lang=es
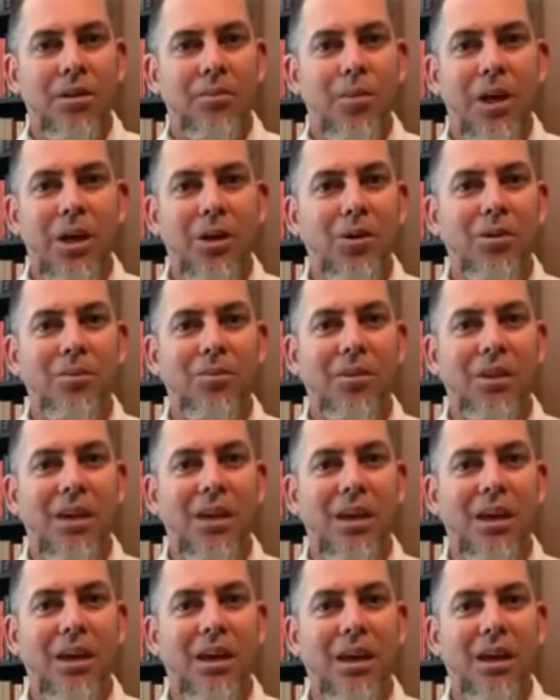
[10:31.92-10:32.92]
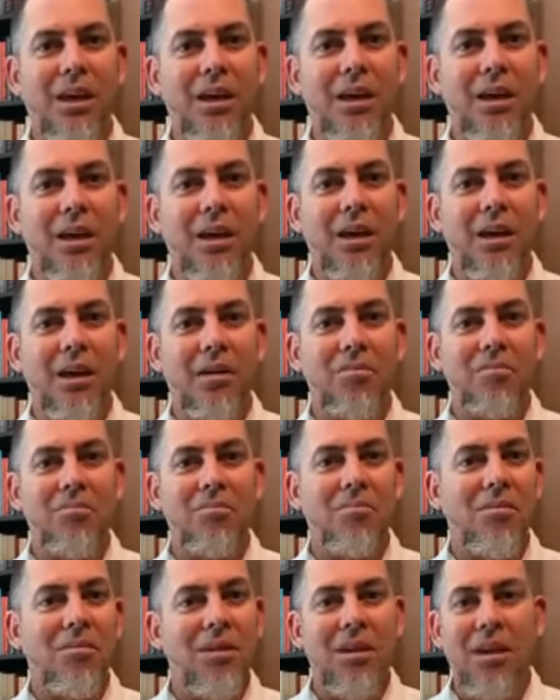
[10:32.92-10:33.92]
Pero eh,
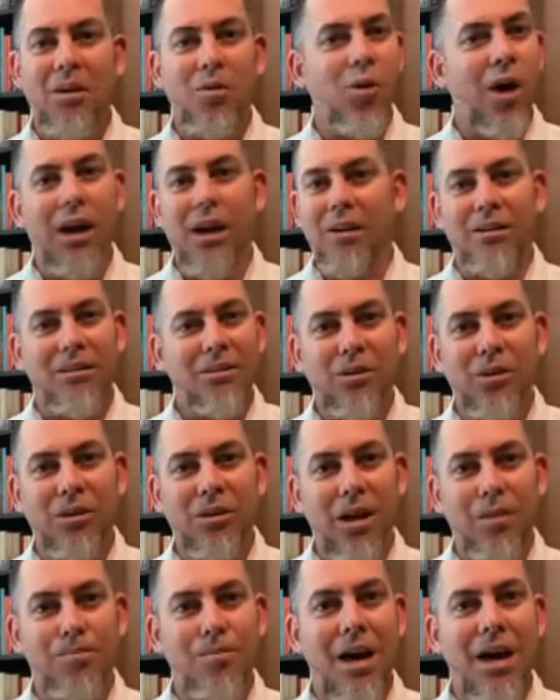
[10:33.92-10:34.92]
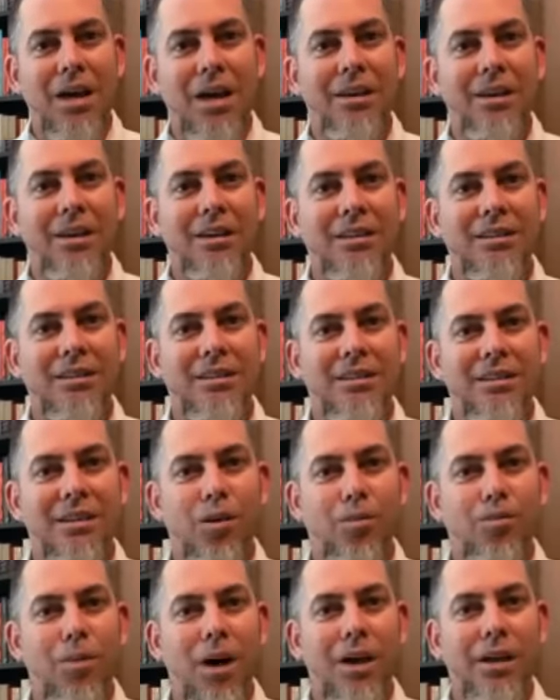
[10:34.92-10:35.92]
igual, las madres,
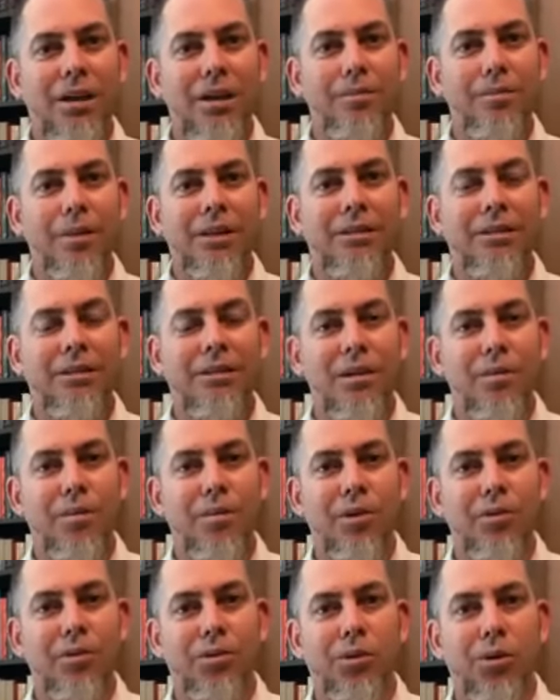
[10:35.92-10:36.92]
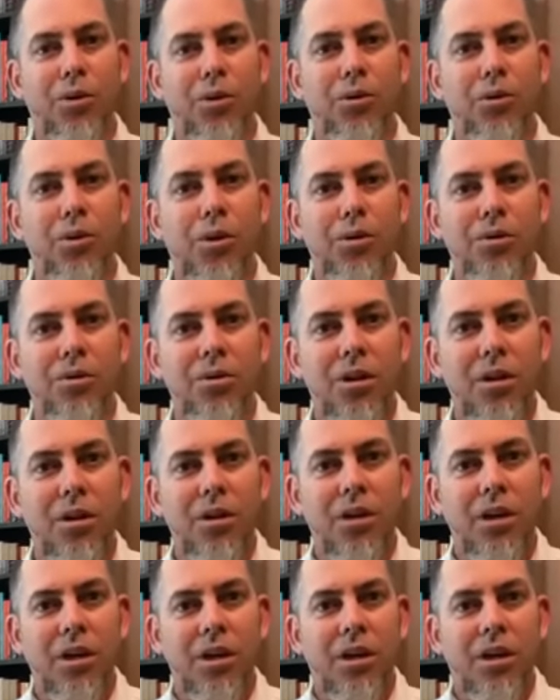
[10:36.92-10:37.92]
los padres merecen siempre nuestro honor.
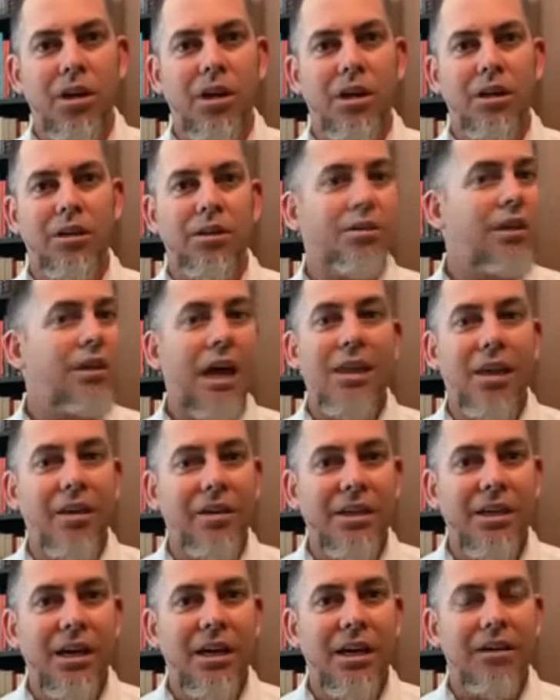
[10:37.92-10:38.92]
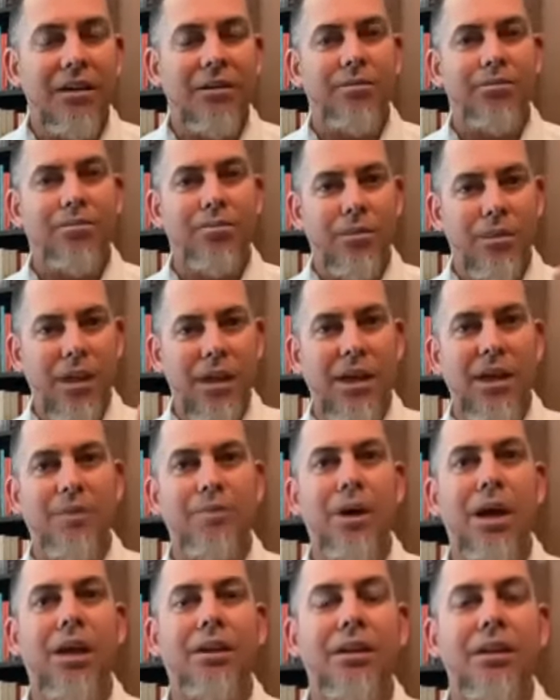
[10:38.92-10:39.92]
Es, cada día llegue
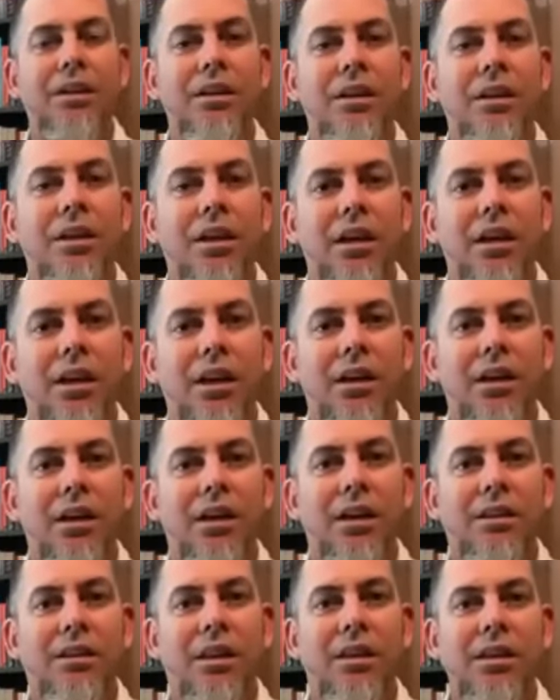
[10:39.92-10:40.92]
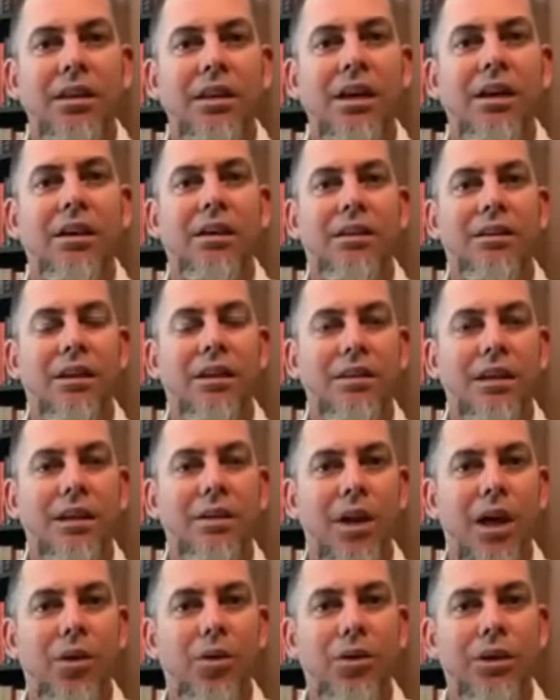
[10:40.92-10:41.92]
para ti en este día en que se ha
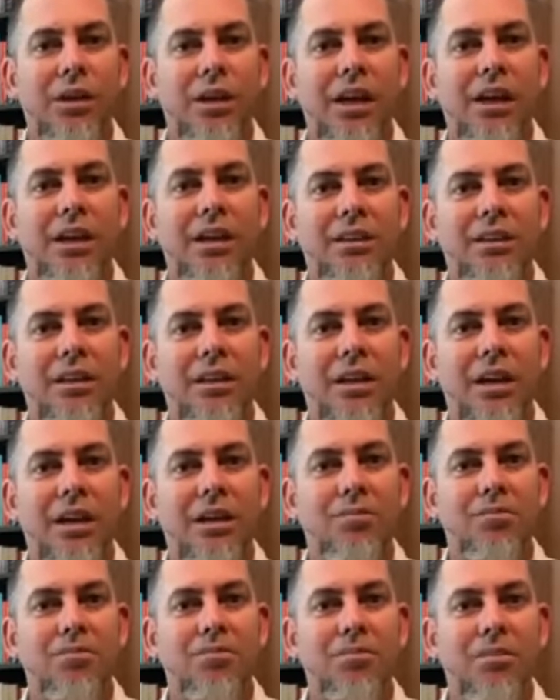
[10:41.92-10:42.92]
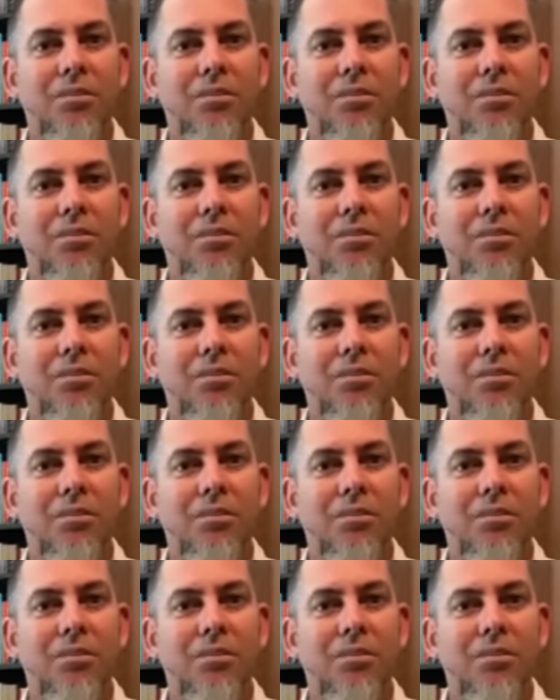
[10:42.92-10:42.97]
celebrado en Argentina.